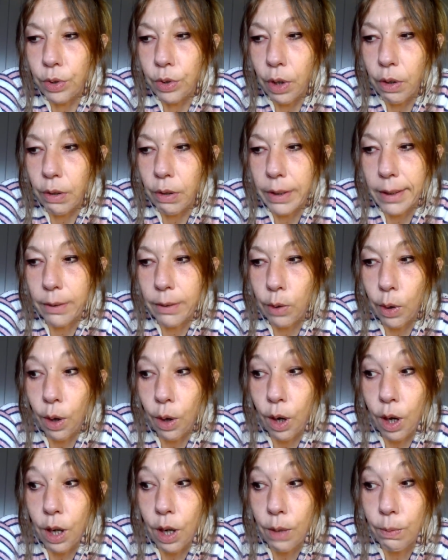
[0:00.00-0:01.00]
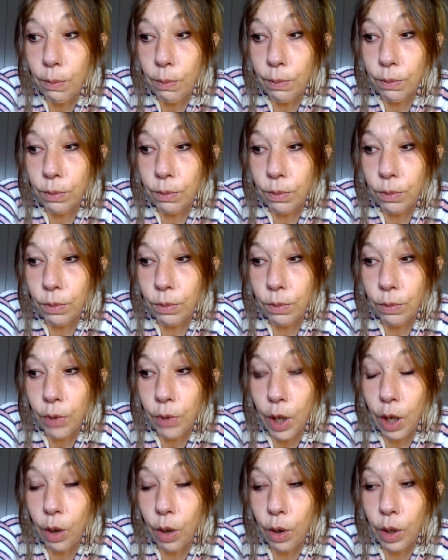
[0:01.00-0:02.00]
dans l'enquêteur, là.
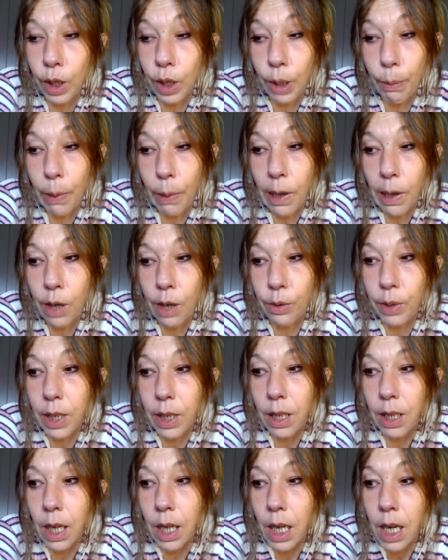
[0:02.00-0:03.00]
Enfin, il n'est pas là, lui.